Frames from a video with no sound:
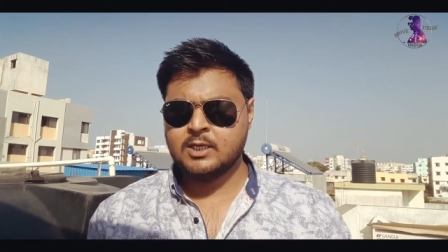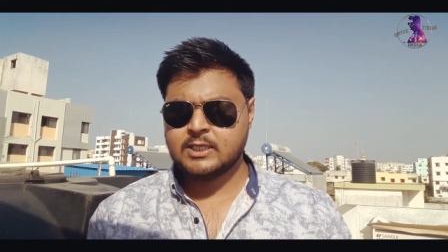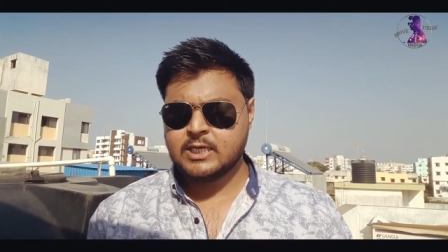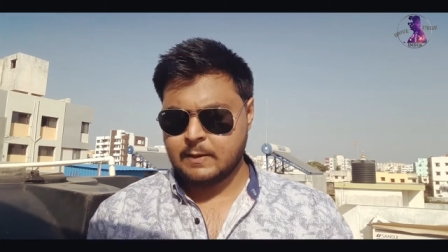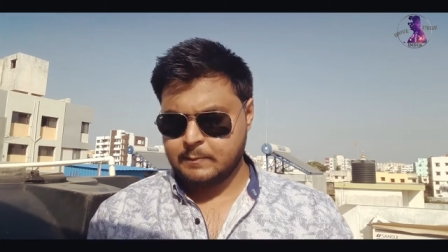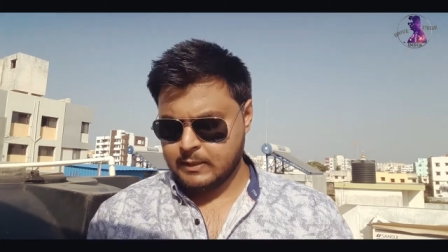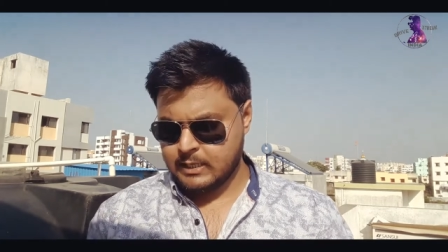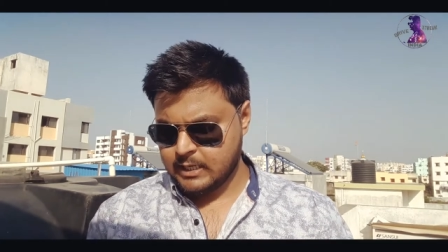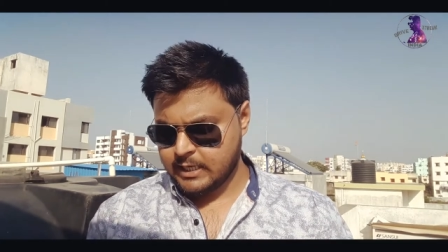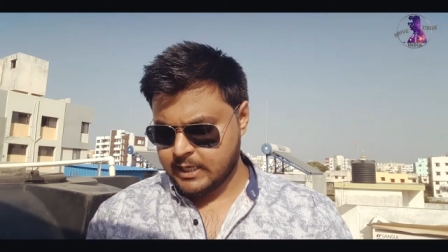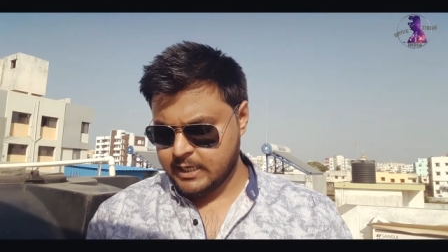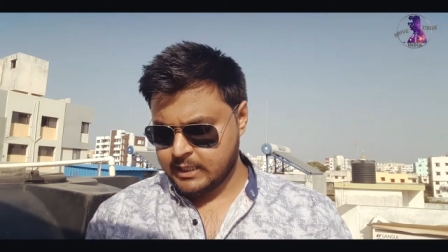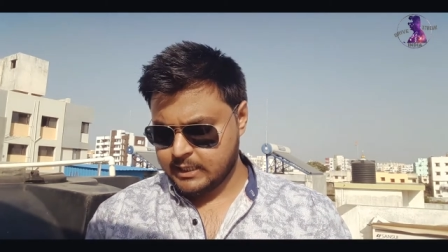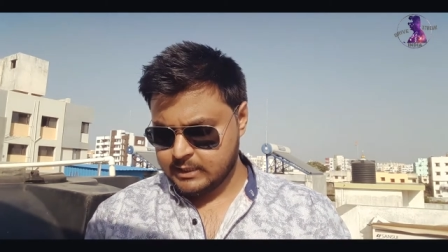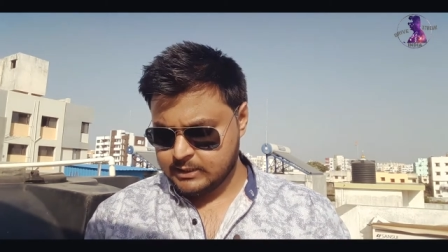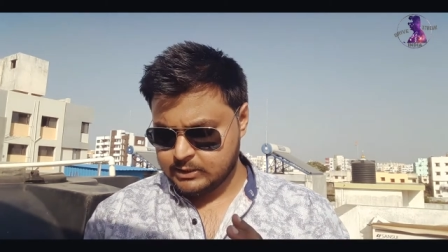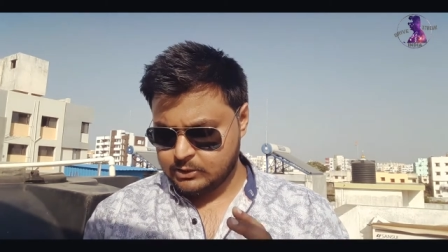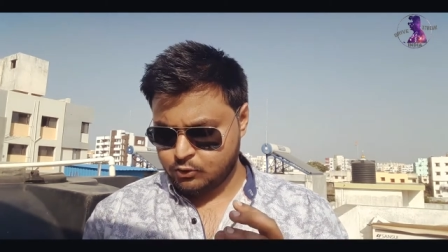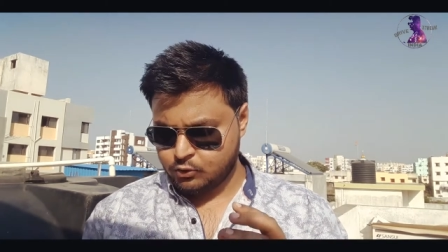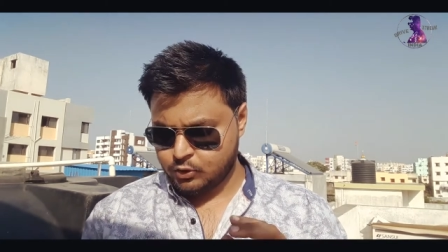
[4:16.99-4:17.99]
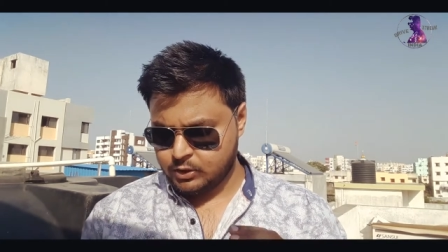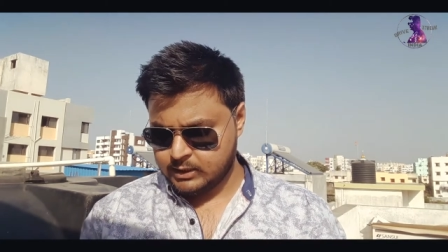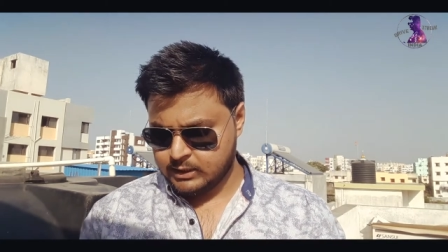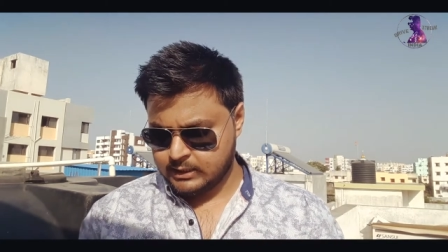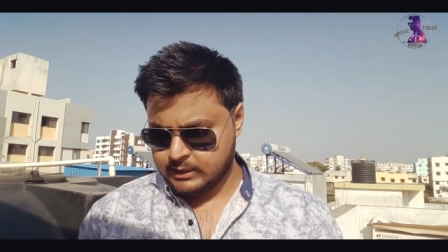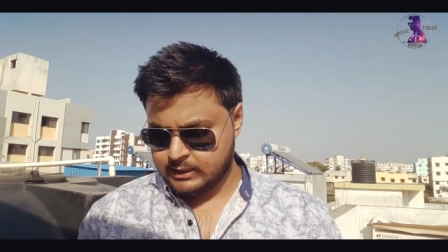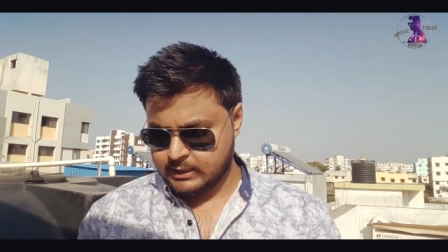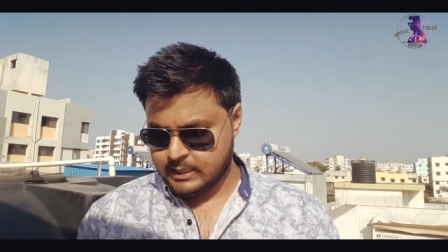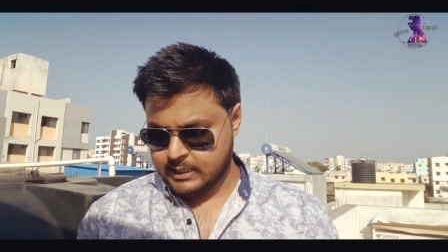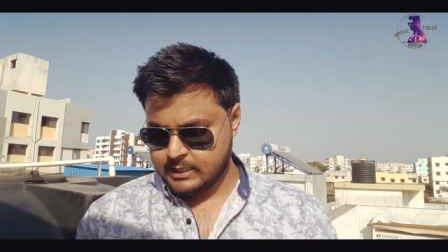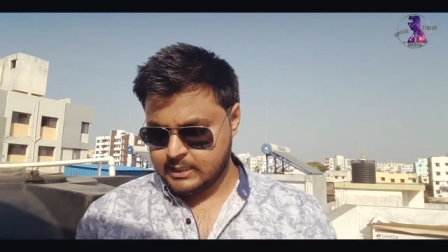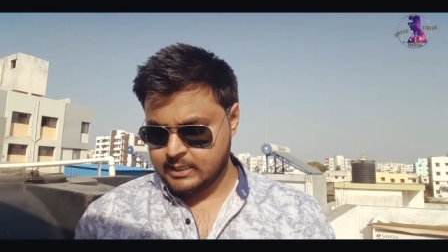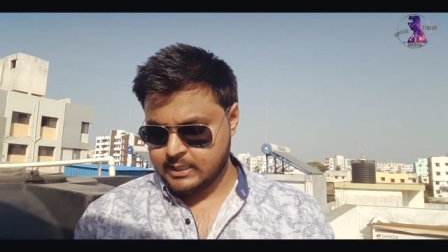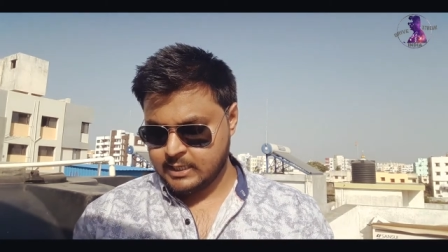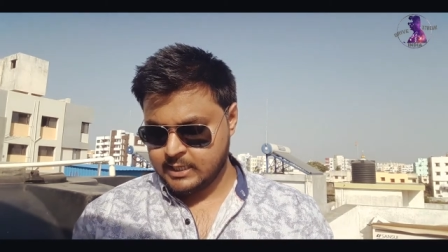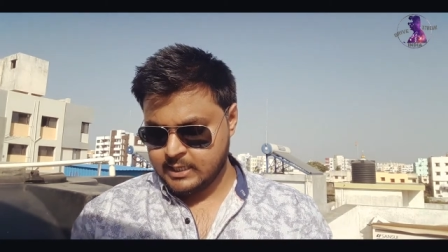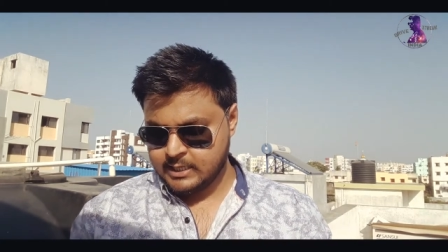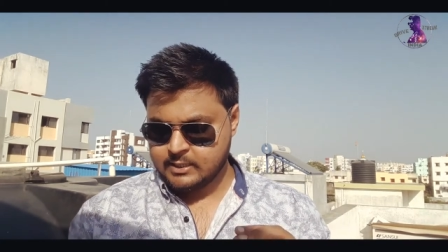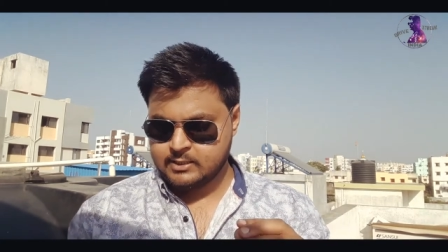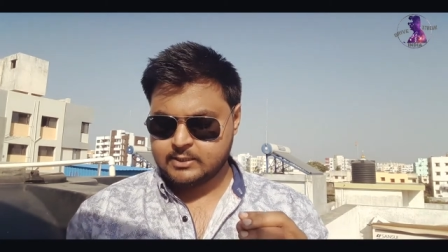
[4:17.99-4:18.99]
चाबी लगाने की ज़रूरत नहीं है
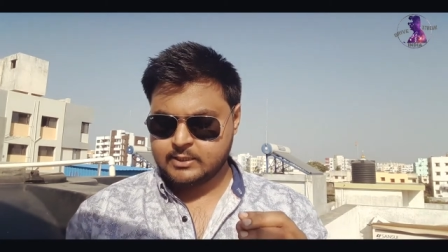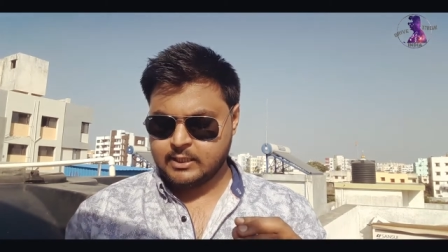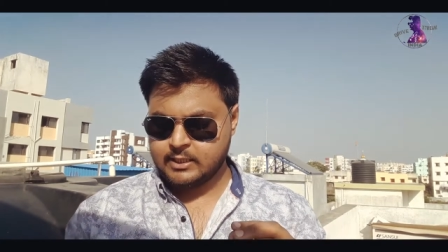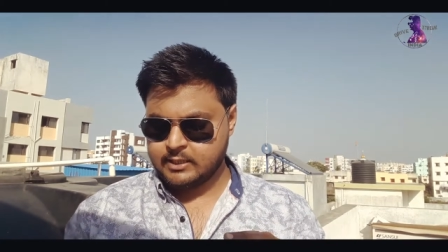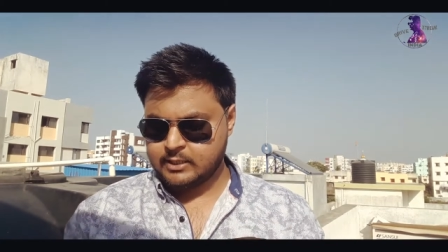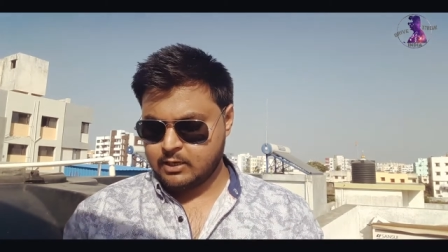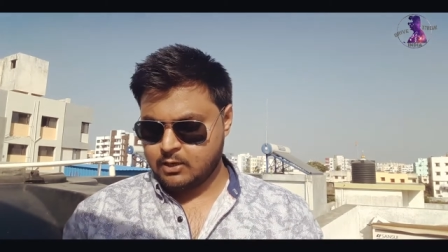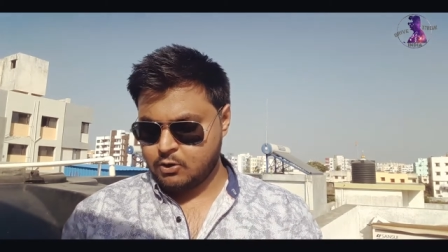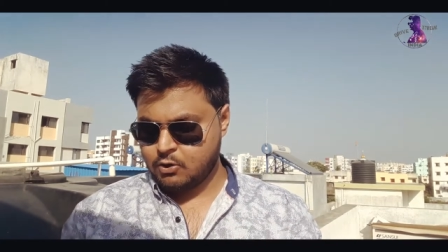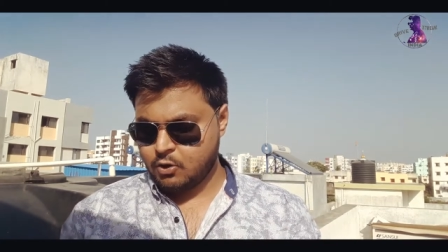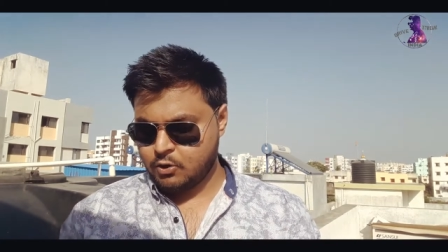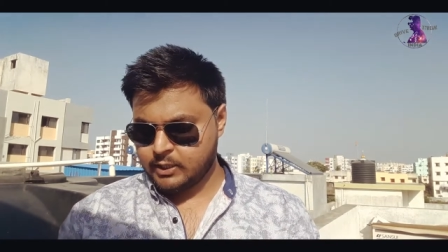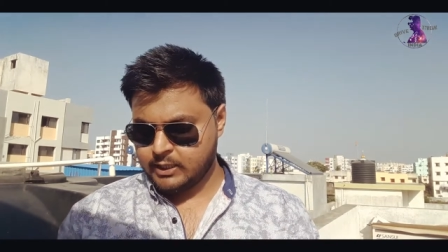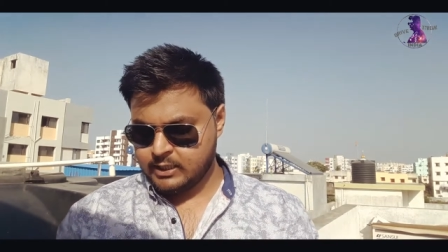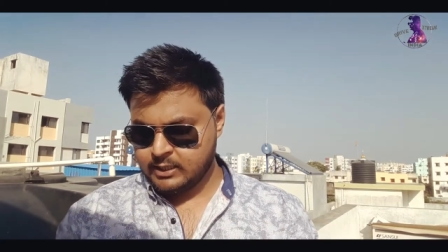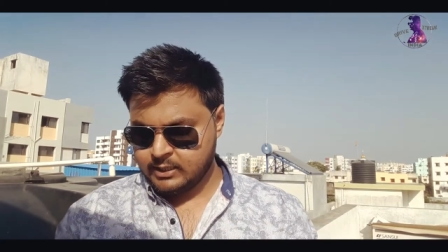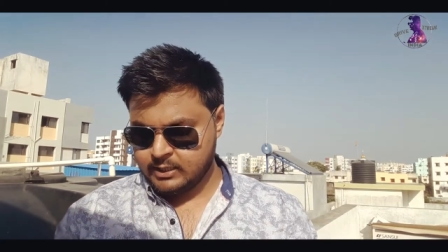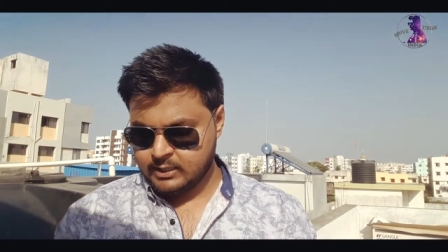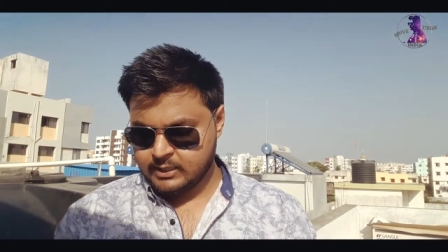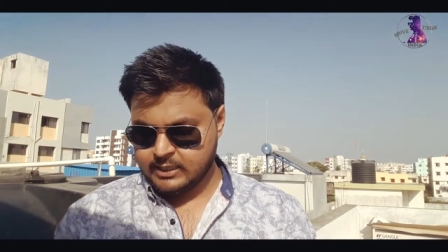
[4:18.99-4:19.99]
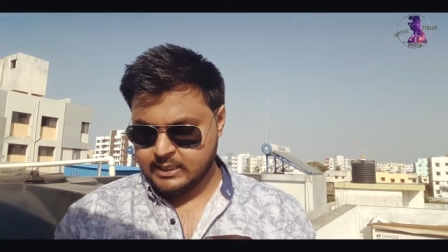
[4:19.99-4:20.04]
सेंटर लॉकिंग